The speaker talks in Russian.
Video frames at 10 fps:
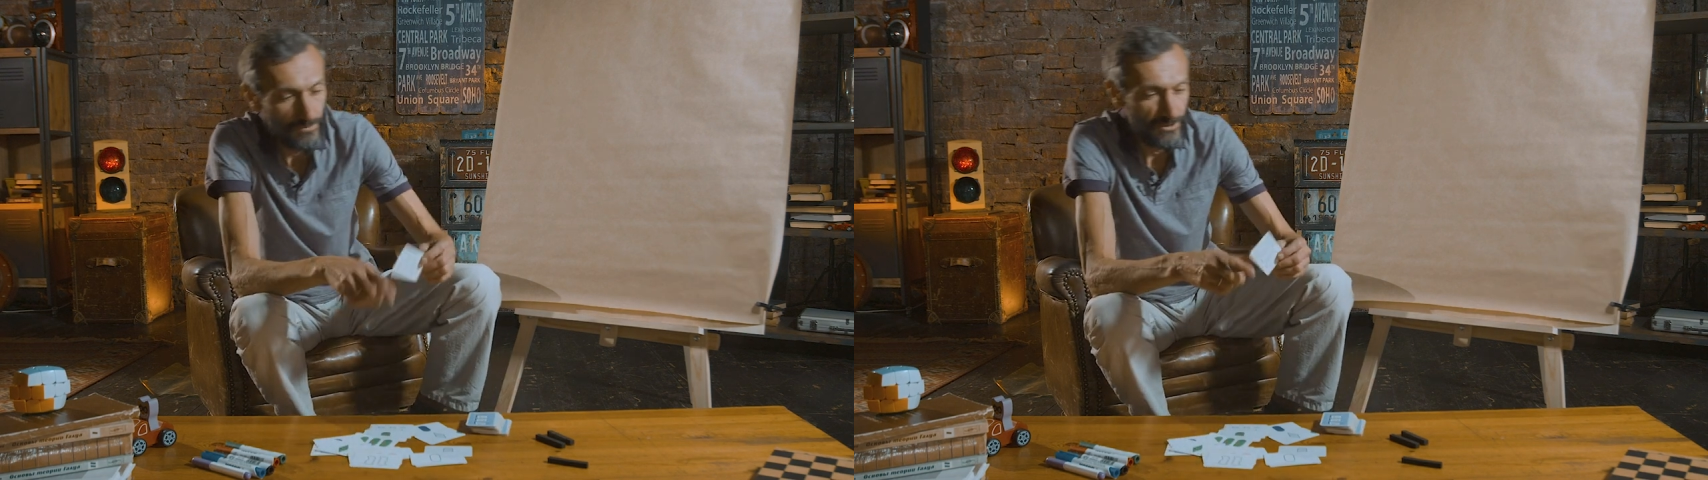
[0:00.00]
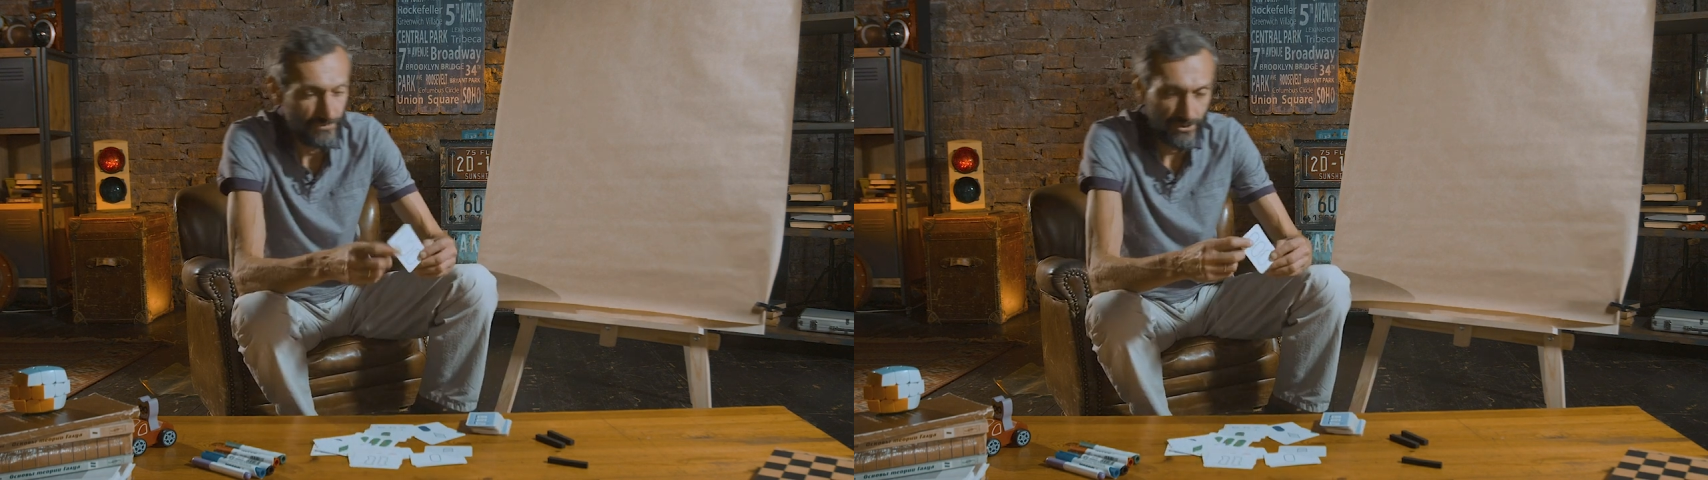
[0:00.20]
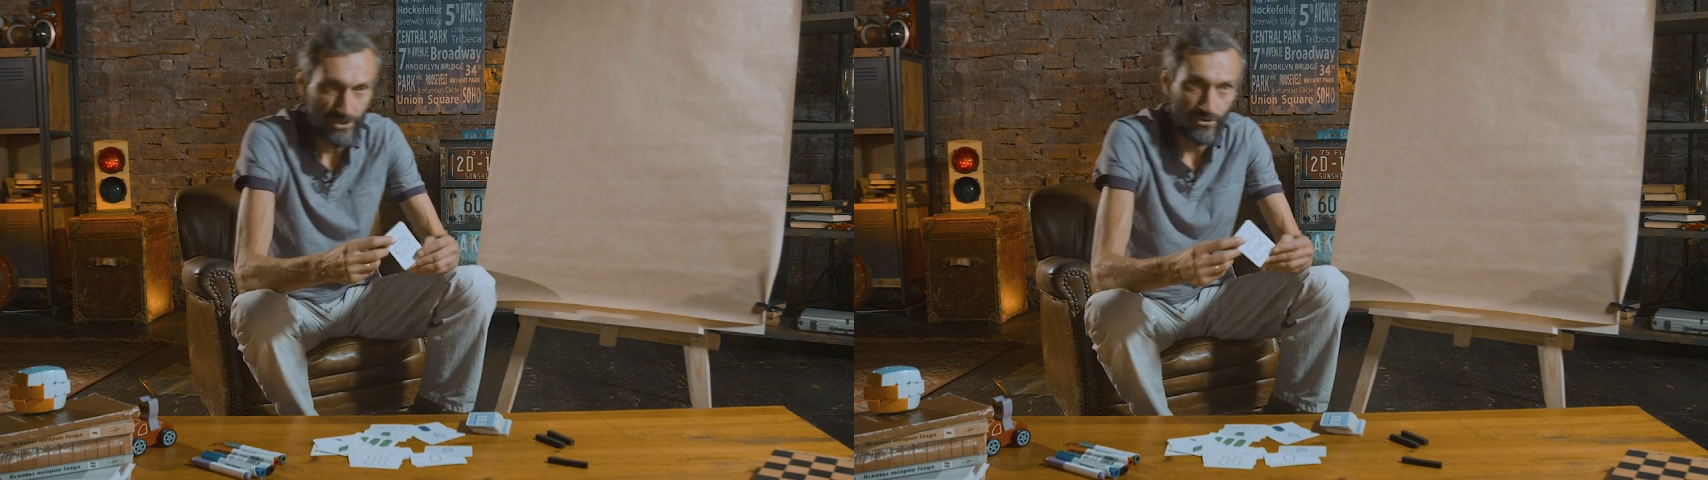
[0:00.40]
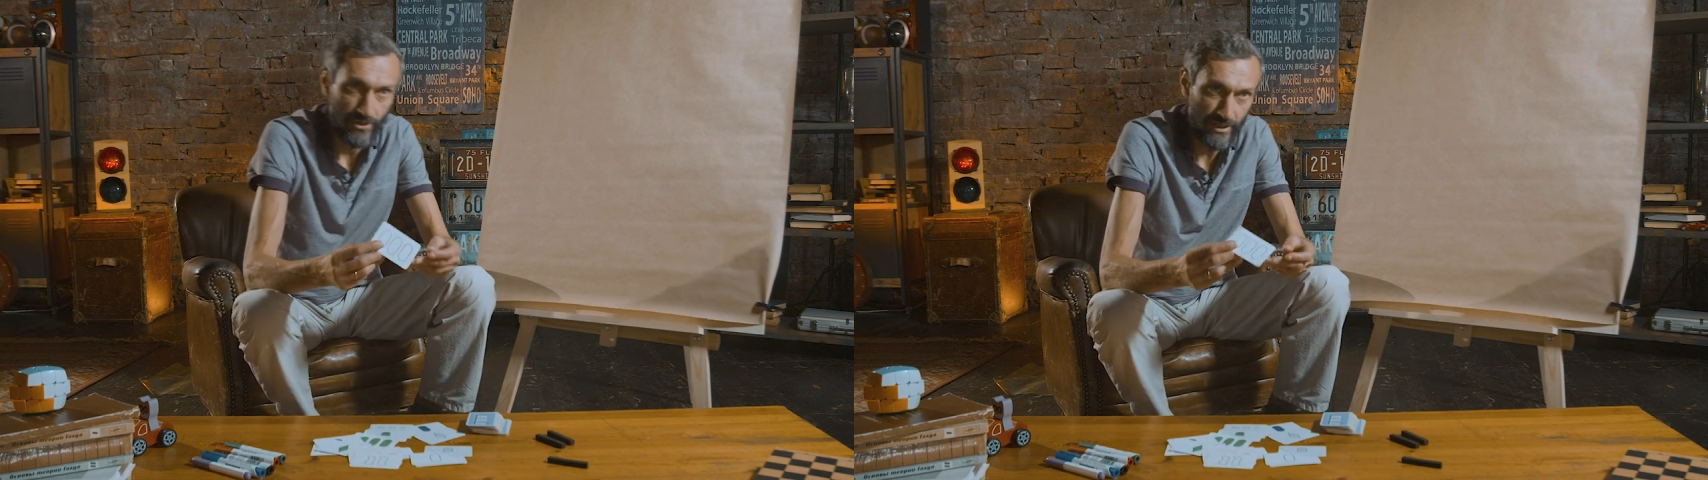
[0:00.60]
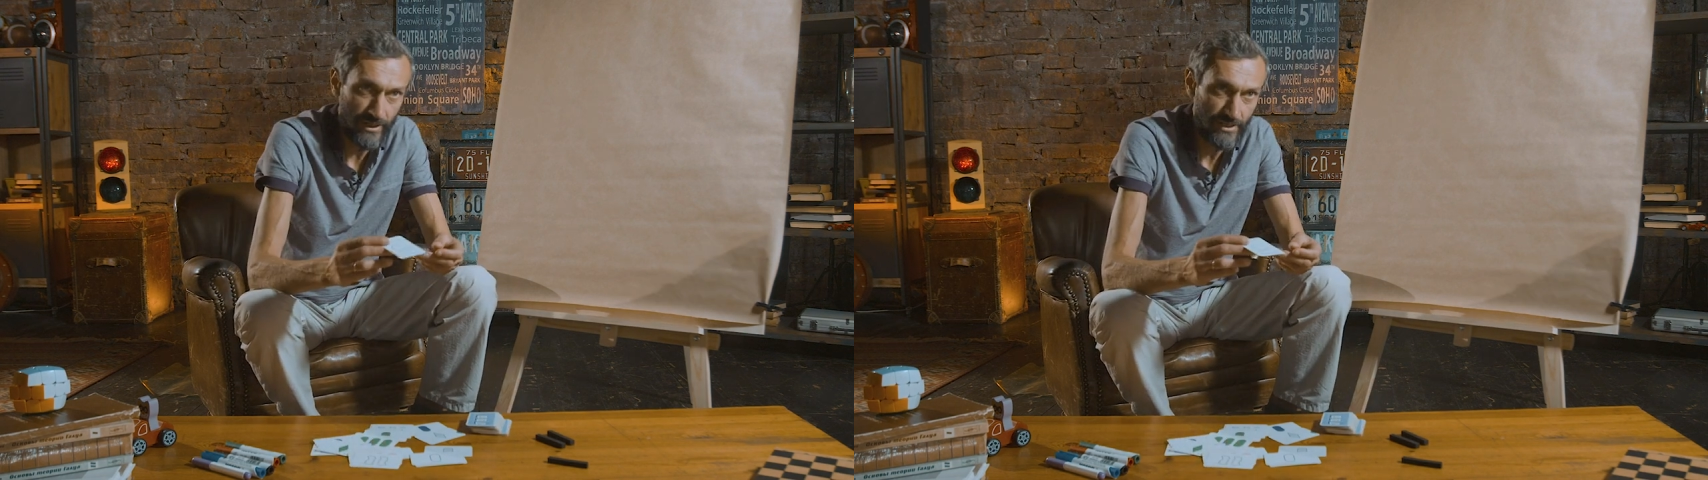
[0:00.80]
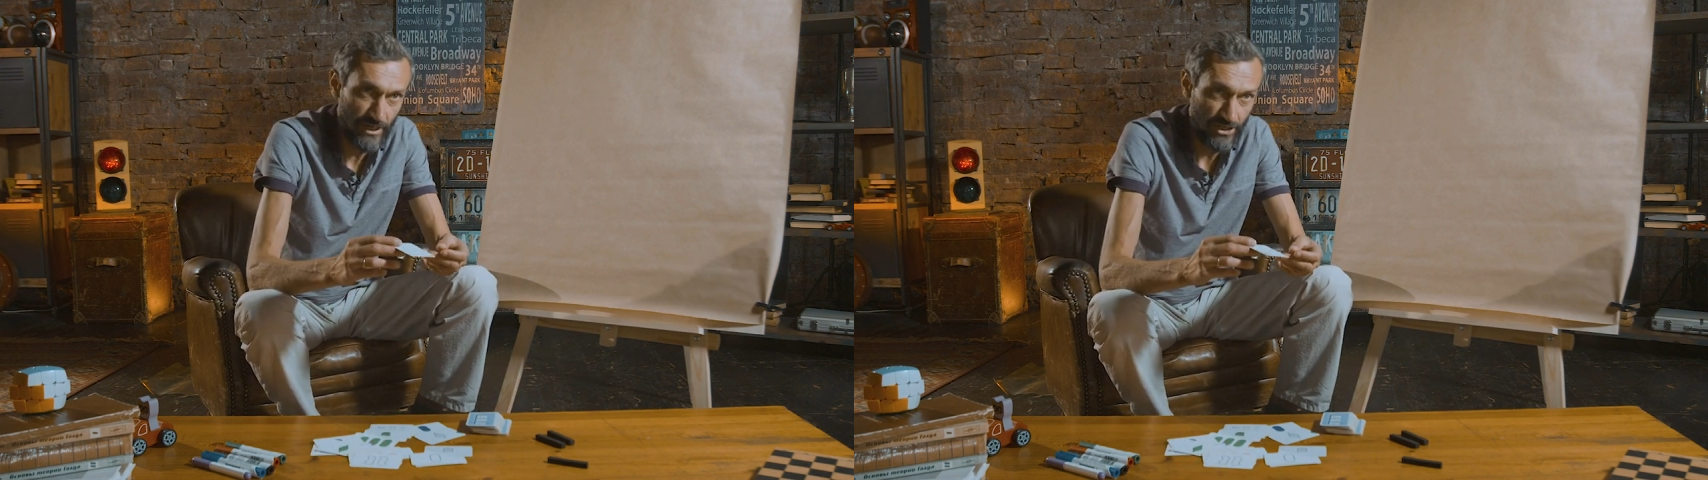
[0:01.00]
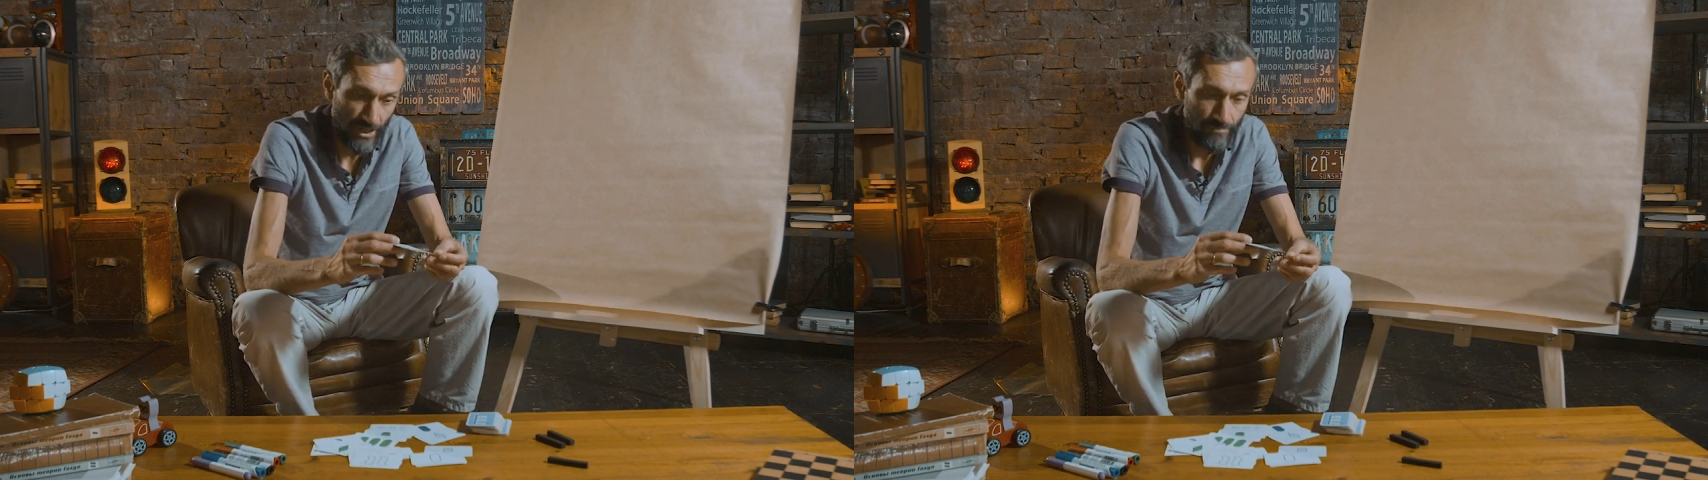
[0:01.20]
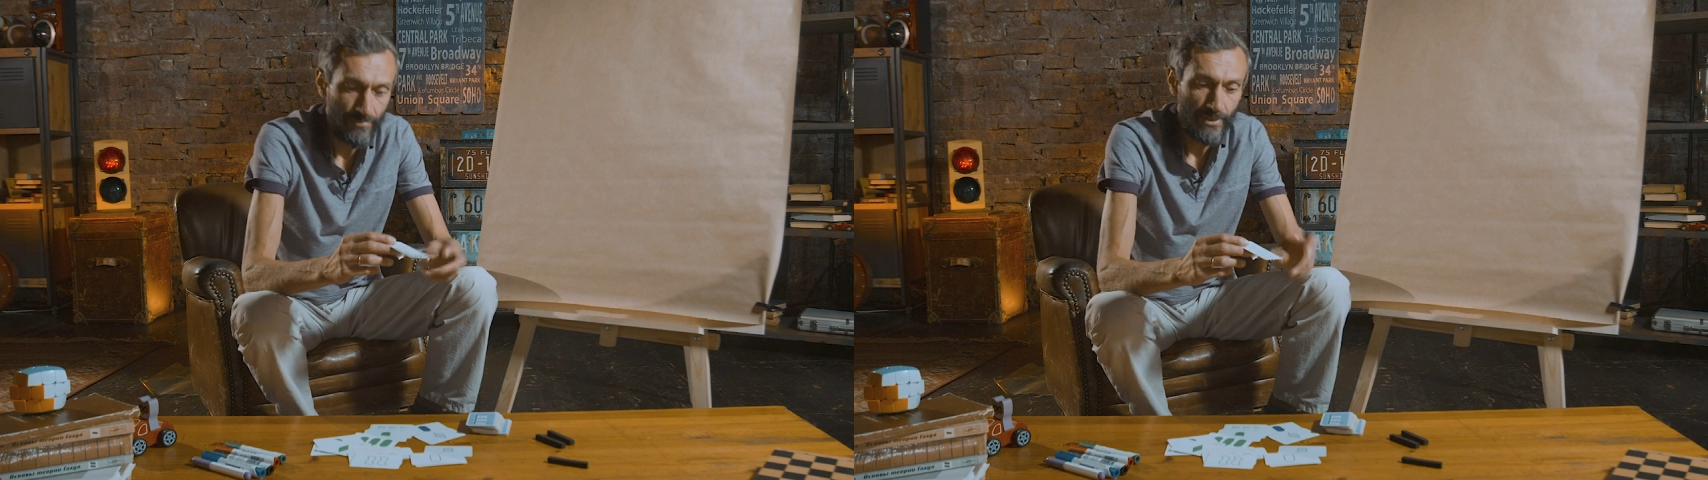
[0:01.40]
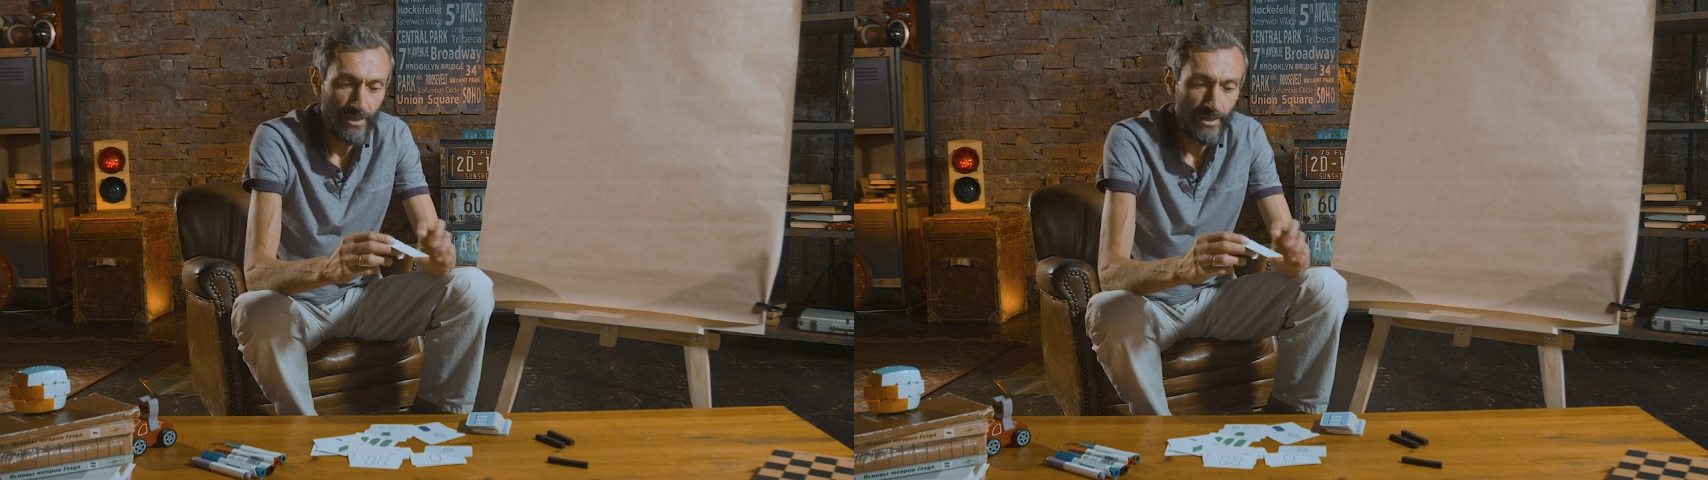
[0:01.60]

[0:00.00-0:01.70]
специфицируют однозначно.